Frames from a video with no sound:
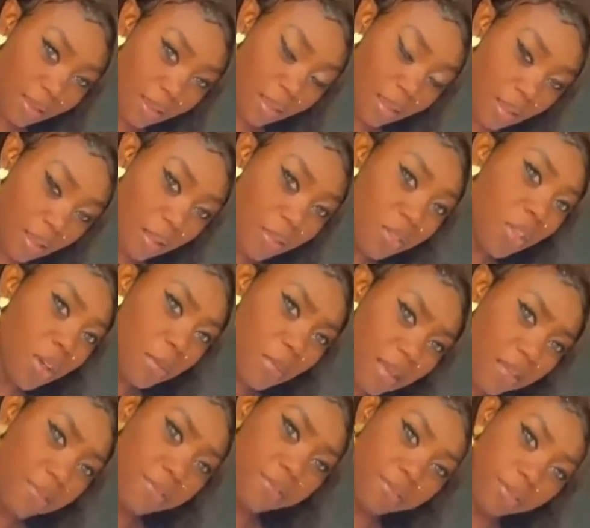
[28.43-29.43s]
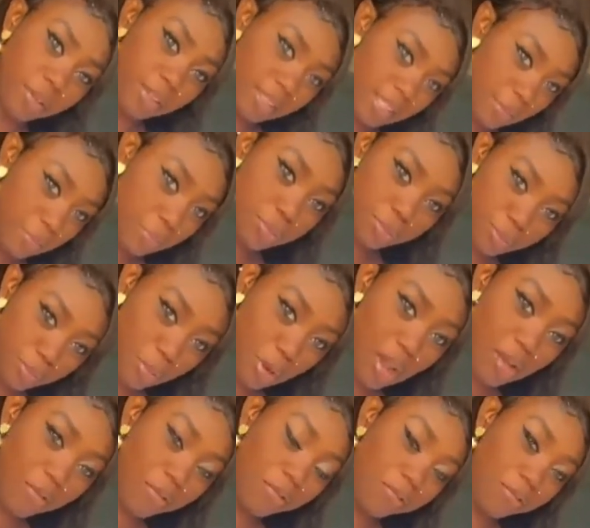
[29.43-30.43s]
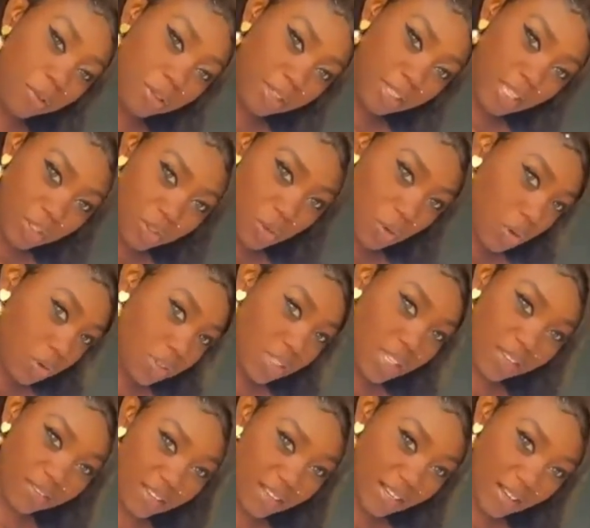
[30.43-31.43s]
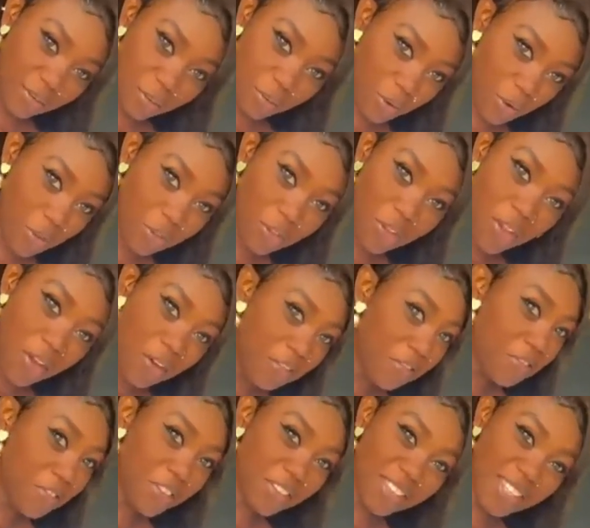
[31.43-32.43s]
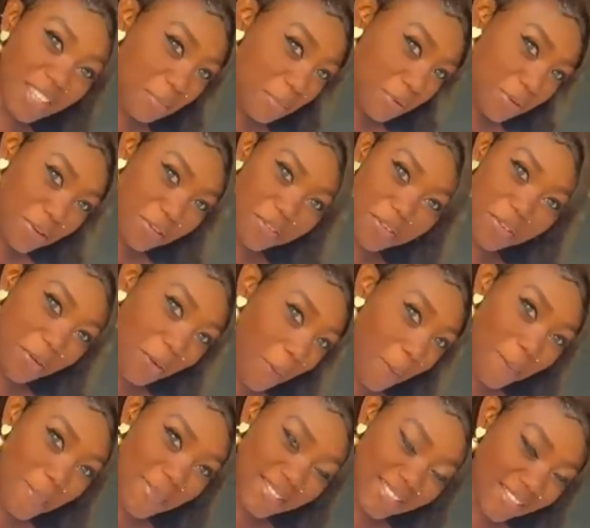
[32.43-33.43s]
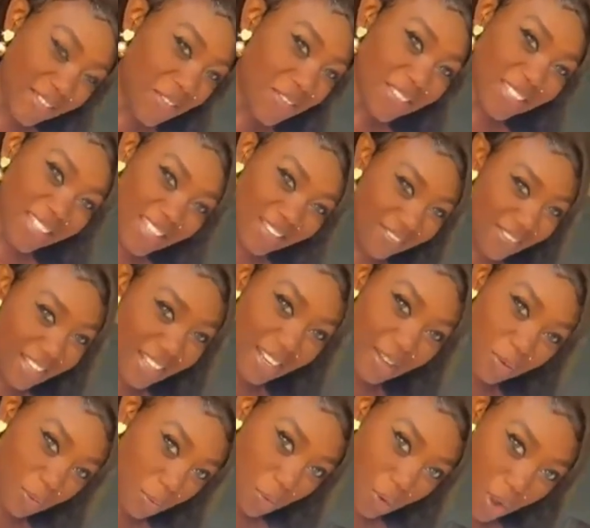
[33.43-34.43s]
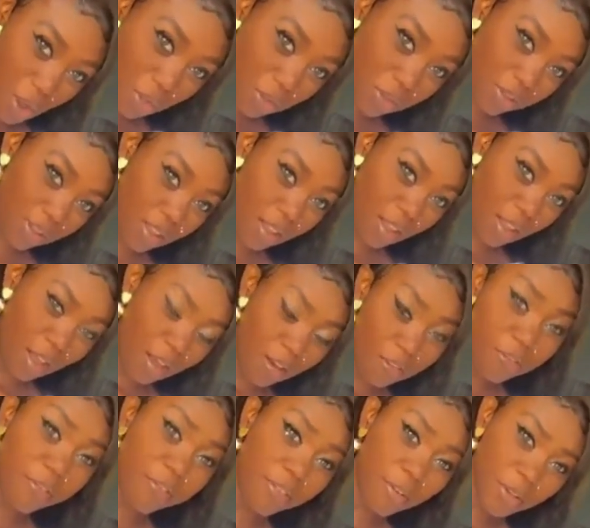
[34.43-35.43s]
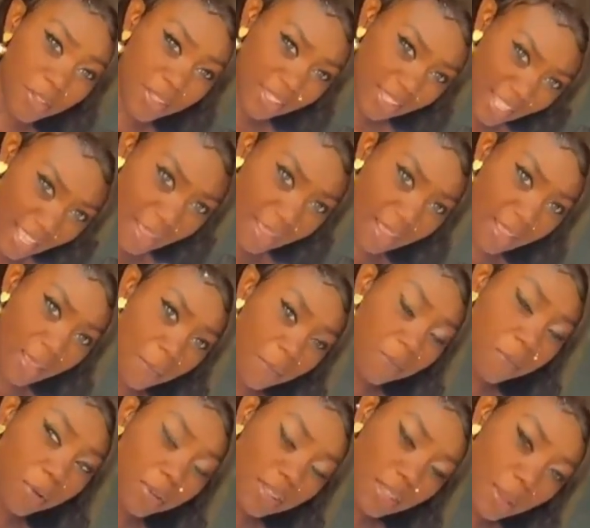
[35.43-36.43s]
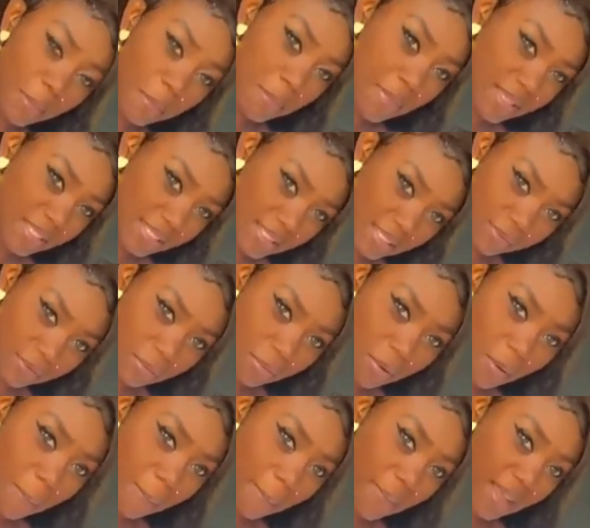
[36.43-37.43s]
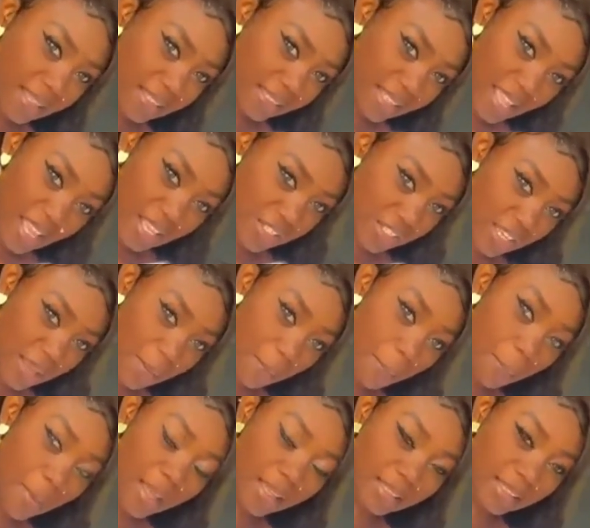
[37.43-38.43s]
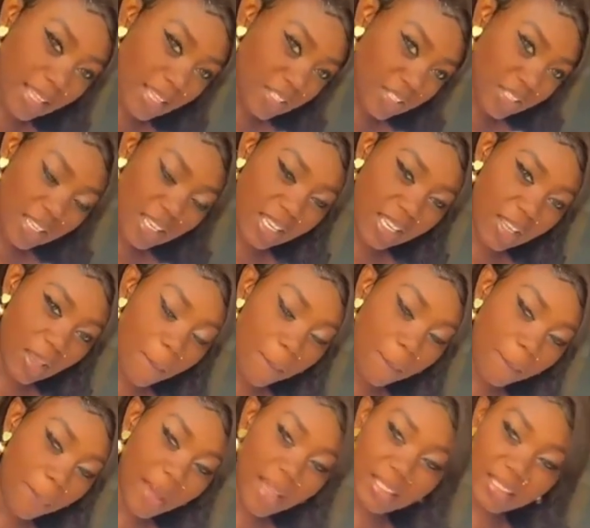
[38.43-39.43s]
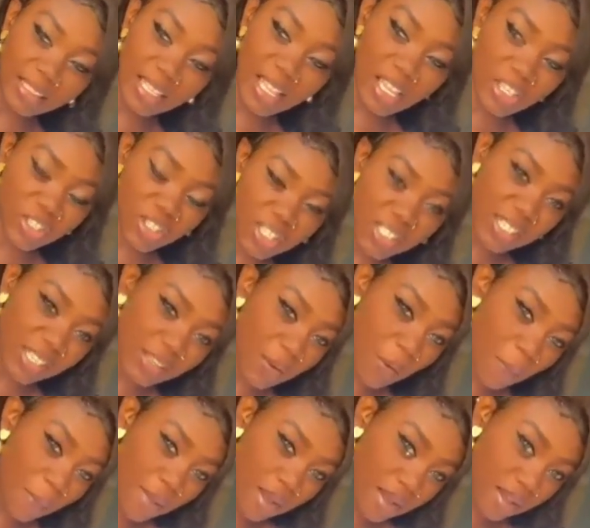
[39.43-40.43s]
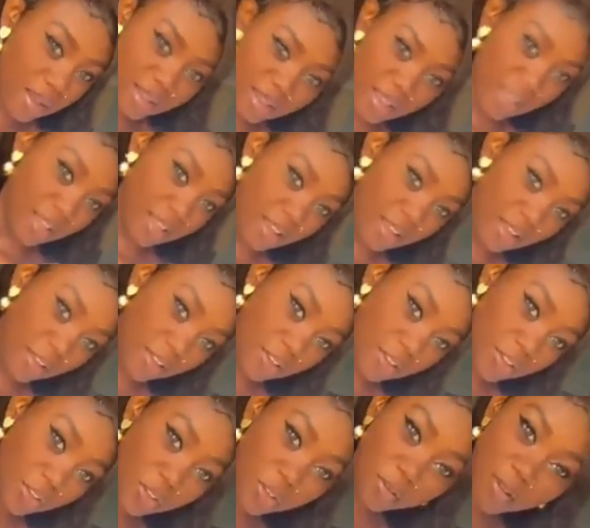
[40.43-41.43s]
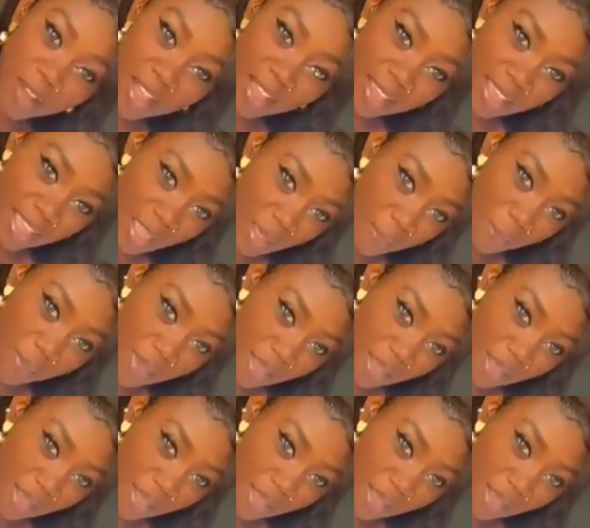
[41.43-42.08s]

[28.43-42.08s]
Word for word: On nous a plutôt sorti une liste des choses à acheter avec nos propres moyens et on l'a fait. On nous a donné des noms de ces greffes bizarres-là et très chères, 90 000 minimum, nous avons acheté mais tous à part amour pour ce que nous faisons et parce que nous étions